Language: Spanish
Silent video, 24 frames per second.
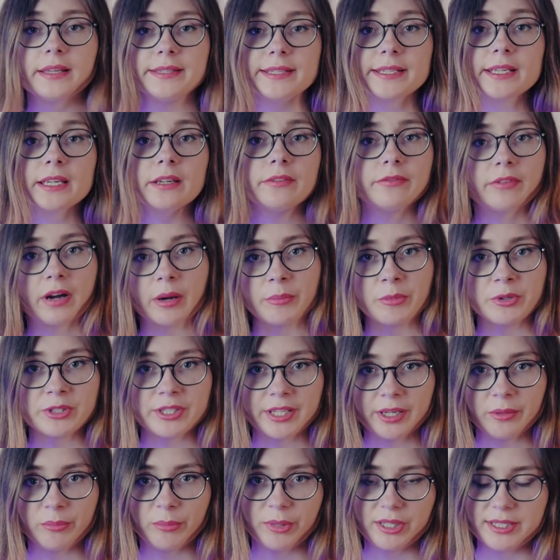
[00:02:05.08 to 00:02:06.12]
Así que vamos
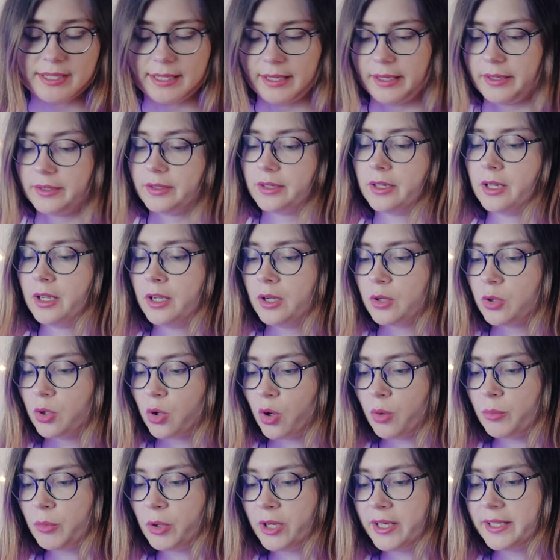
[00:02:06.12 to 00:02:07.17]
a empezar.
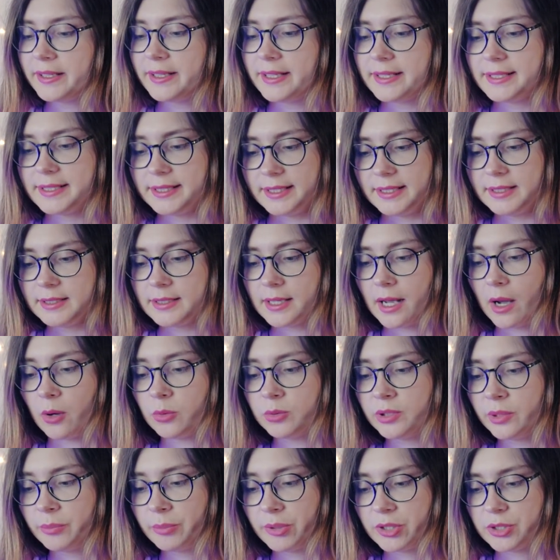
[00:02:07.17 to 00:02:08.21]
¿Cómo le decís a
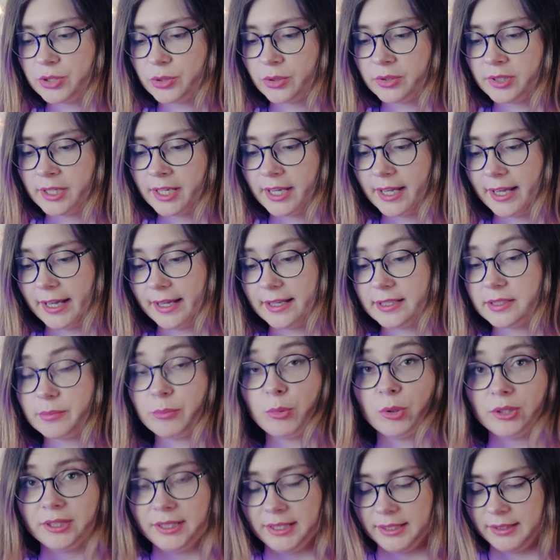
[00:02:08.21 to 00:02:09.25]
una persona que es
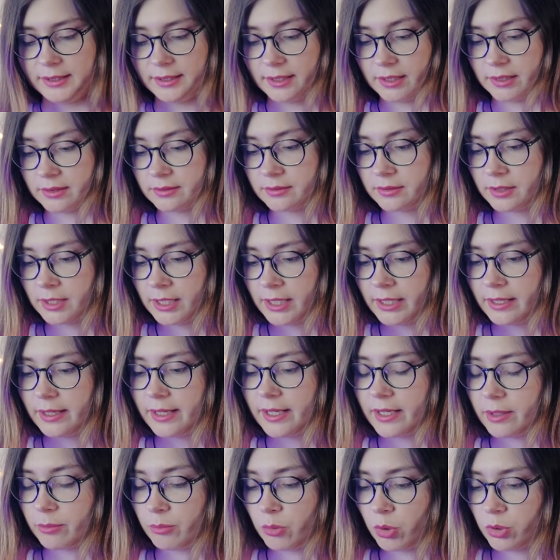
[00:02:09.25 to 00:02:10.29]
bonita?
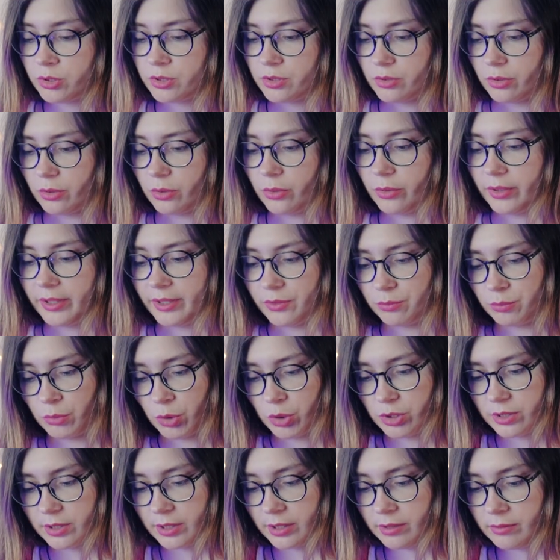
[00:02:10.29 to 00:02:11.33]
Hermoso o
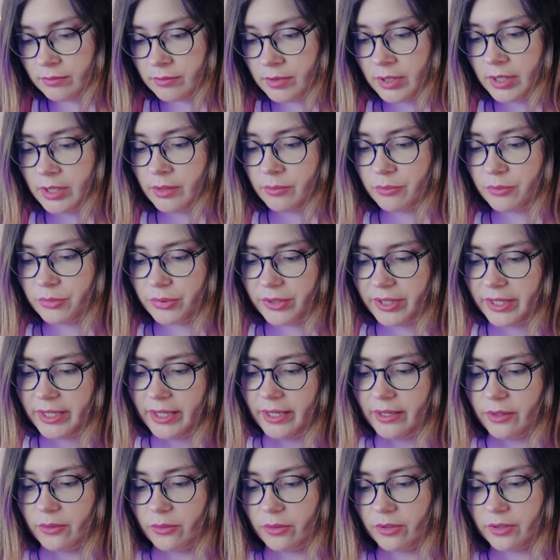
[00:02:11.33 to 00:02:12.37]
hermosa,
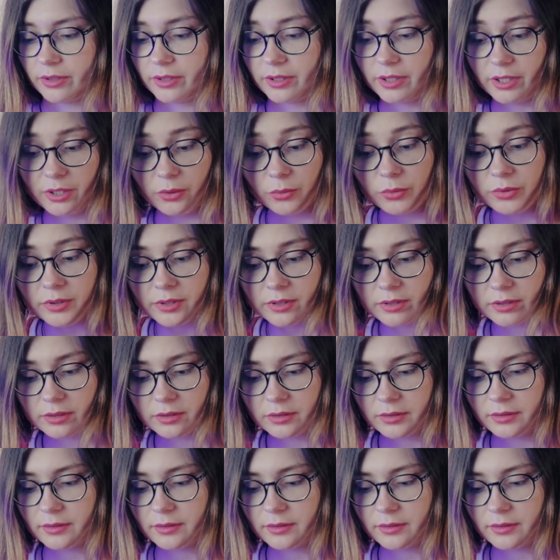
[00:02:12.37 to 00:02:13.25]
pretty or cute,